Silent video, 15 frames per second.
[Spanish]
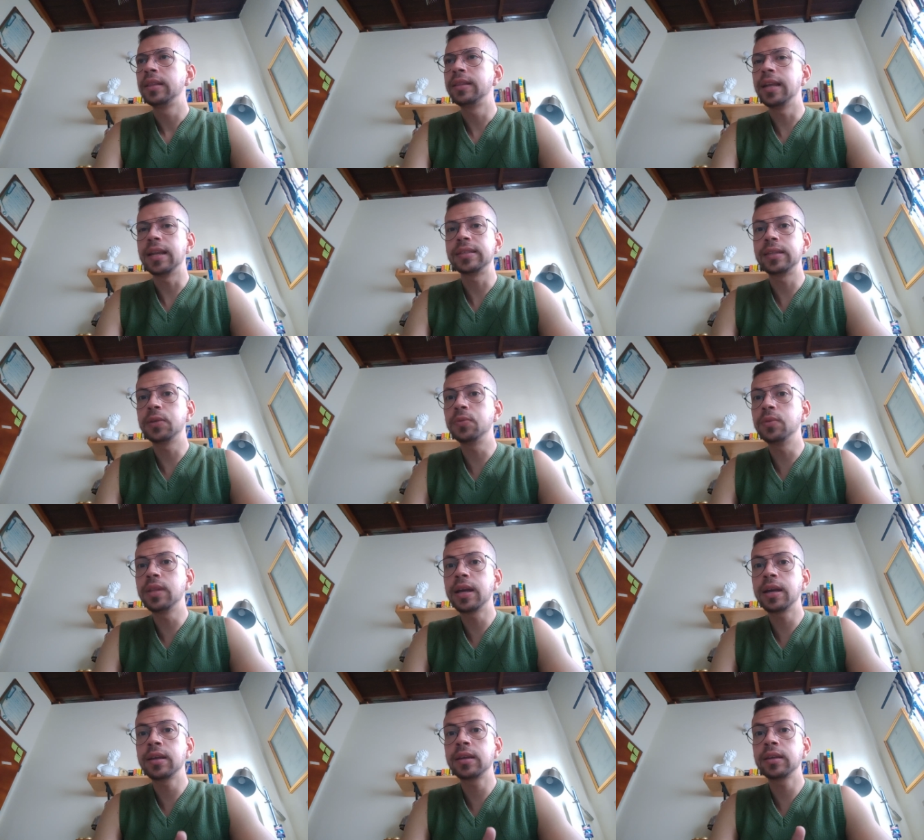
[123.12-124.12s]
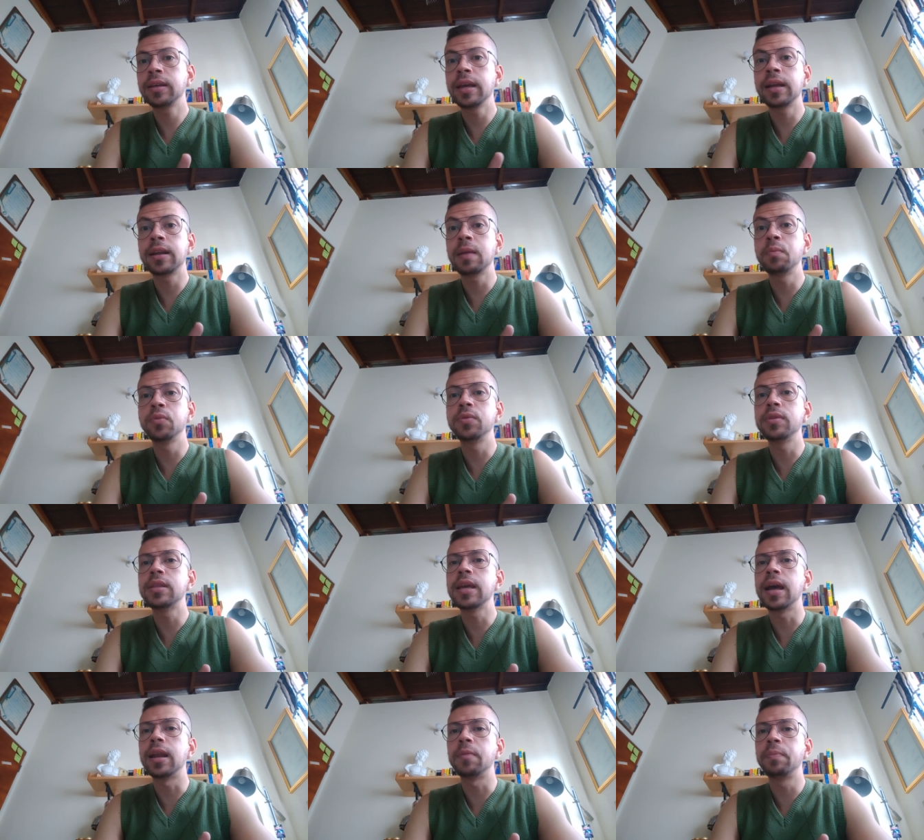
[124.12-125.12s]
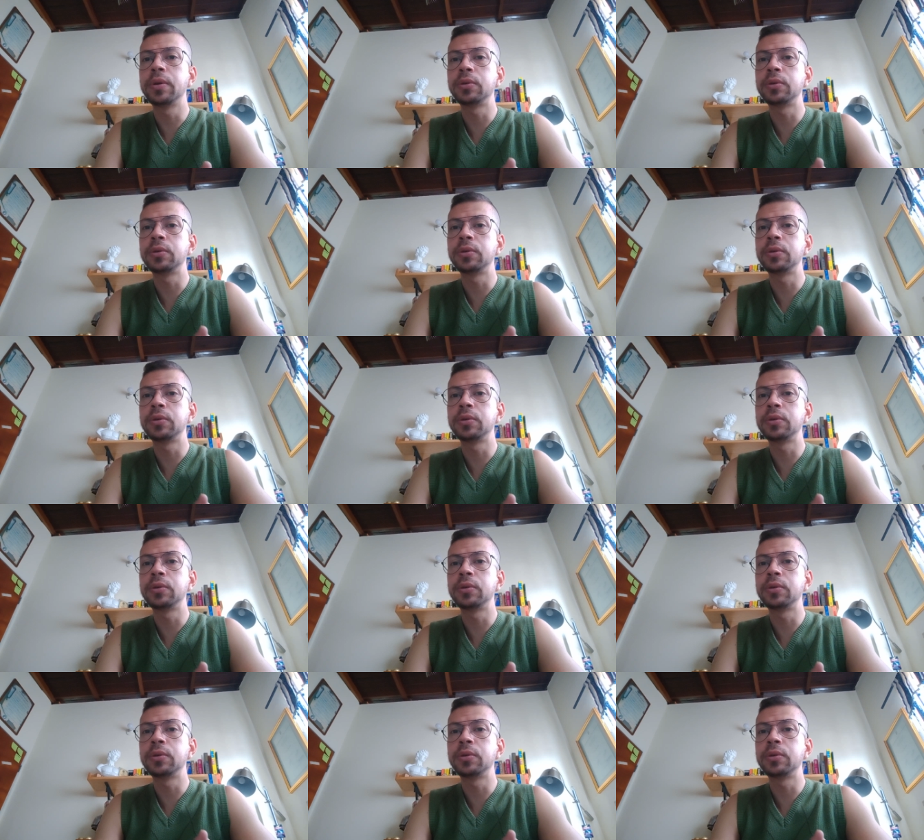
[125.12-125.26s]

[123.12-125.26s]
de la Segunda Guerra Mundial,